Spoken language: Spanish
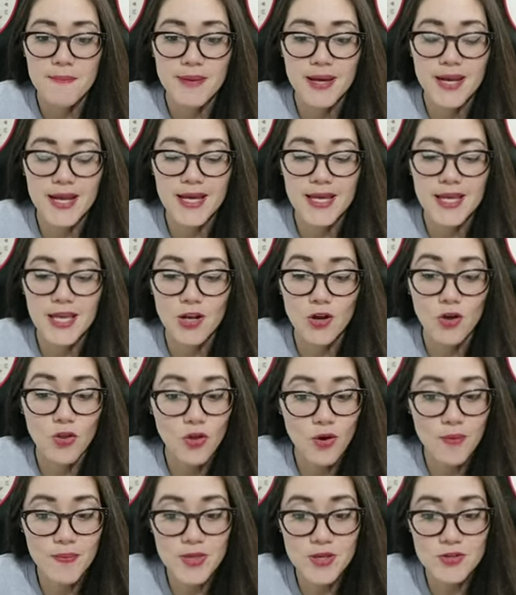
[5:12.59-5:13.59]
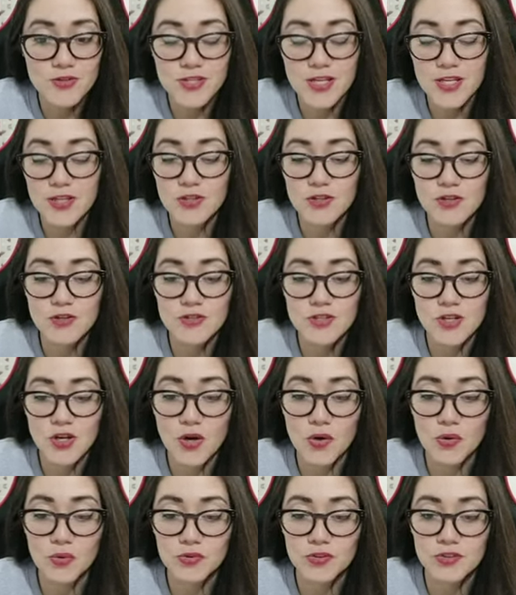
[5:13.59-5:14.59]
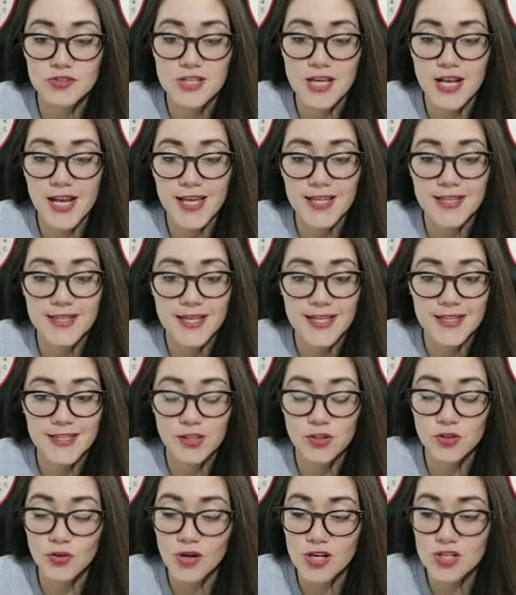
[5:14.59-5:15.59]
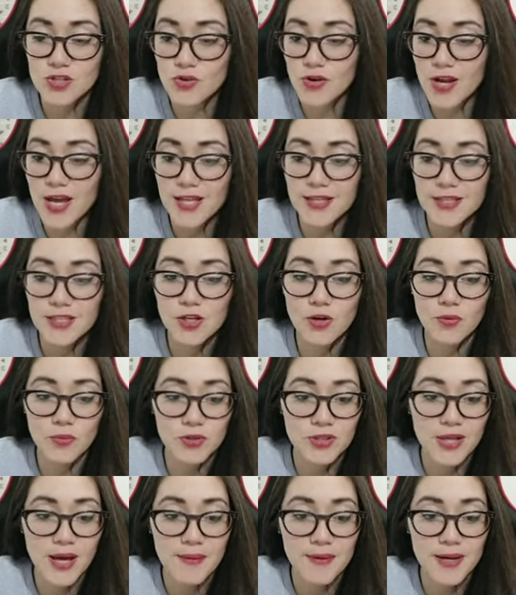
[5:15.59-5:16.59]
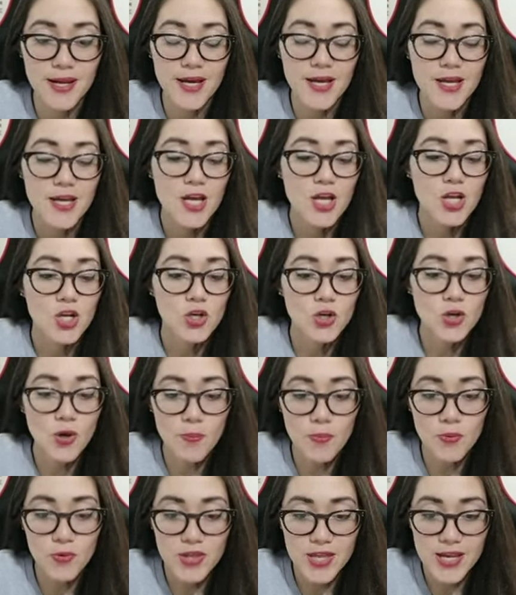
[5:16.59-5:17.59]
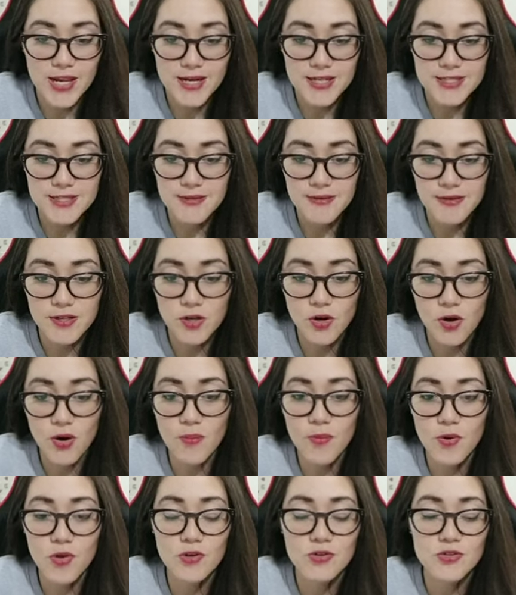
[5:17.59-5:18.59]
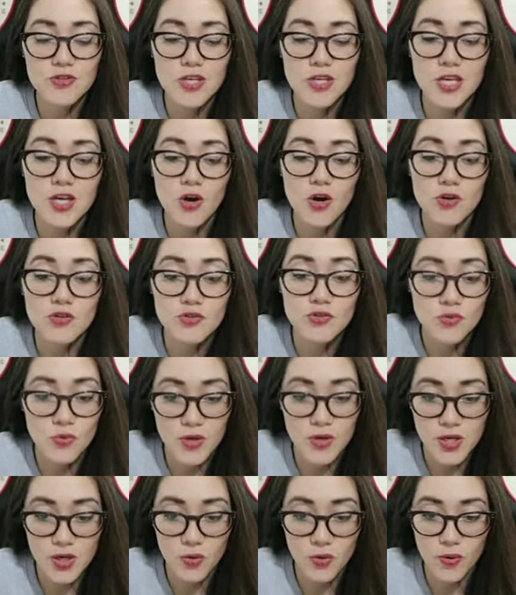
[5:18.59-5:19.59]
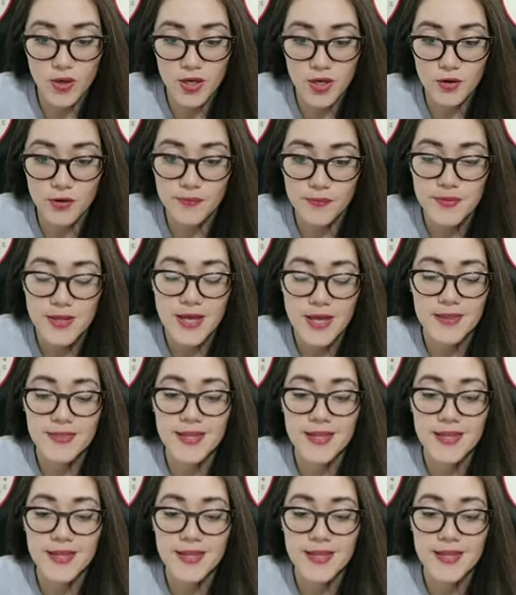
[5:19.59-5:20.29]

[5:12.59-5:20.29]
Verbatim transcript: Para que los dos mediocentros del conjunto celeste, tanto Casona como Tabra no pudieran recibir cómodos y construir juego,